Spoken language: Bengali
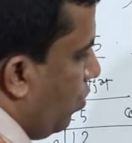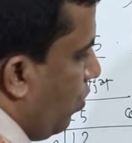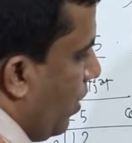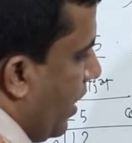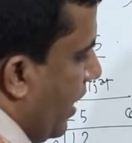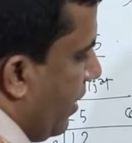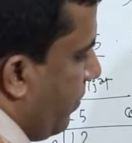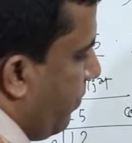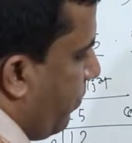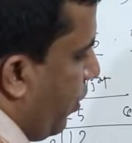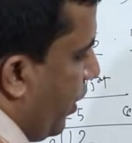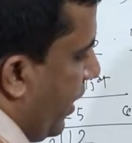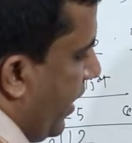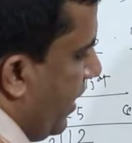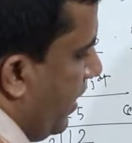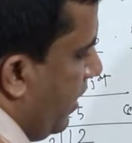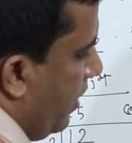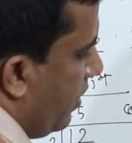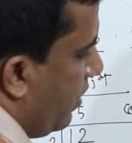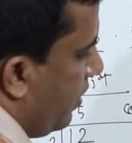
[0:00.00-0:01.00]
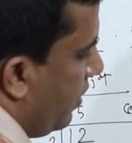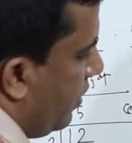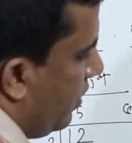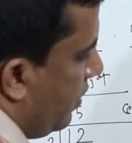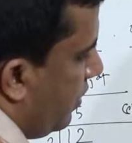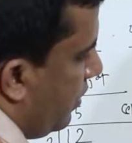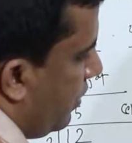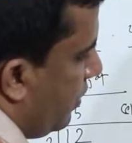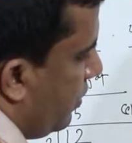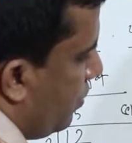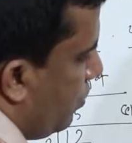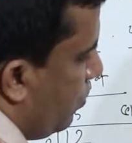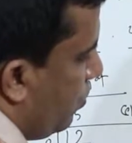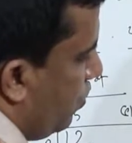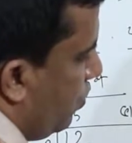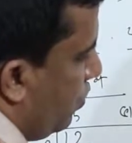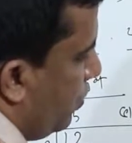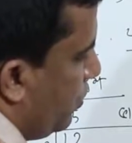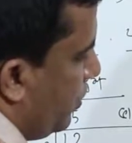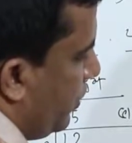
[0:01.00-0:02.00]
ওয়ান পয়েন্ট
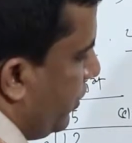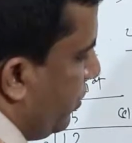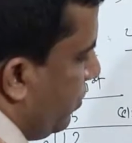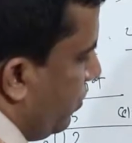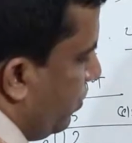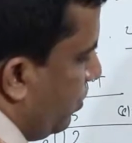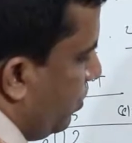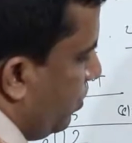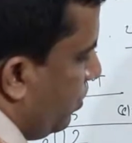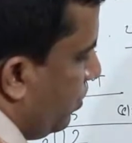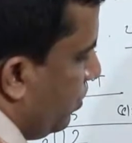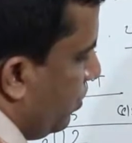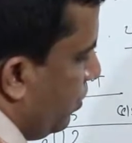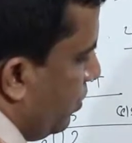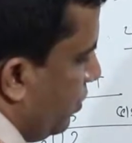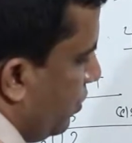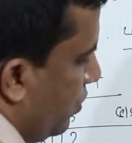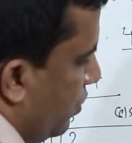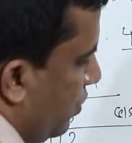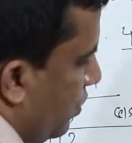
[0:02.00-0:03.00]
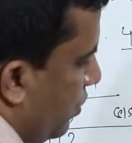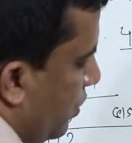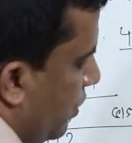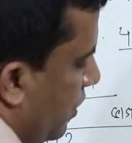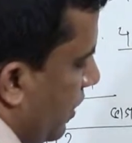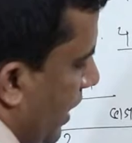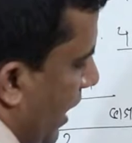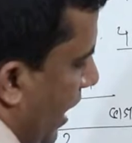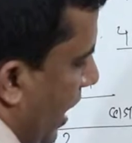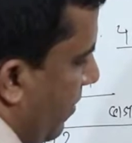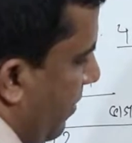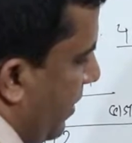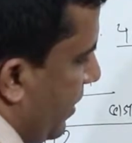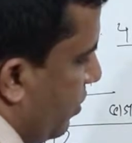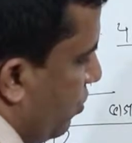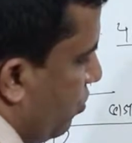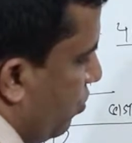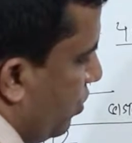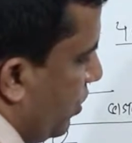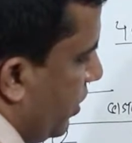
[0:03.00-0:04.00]
টু জিরো
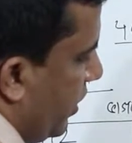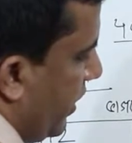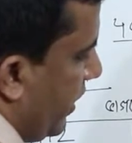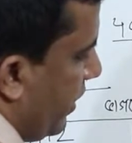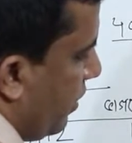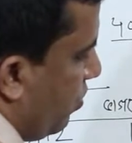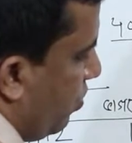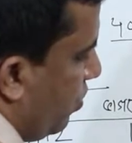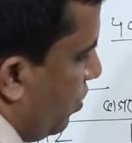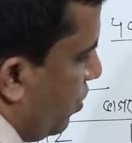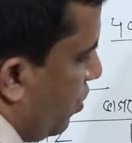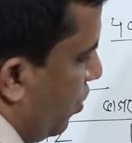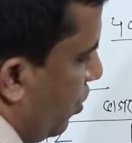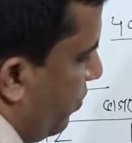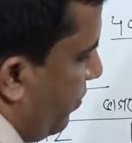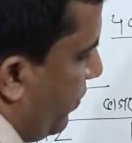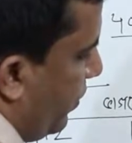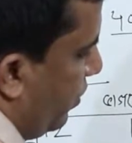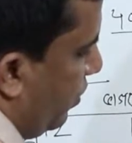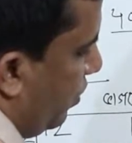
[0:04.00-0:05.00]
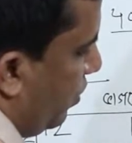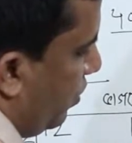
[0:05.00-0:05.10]
আবার টু দিয়ে গুণ করব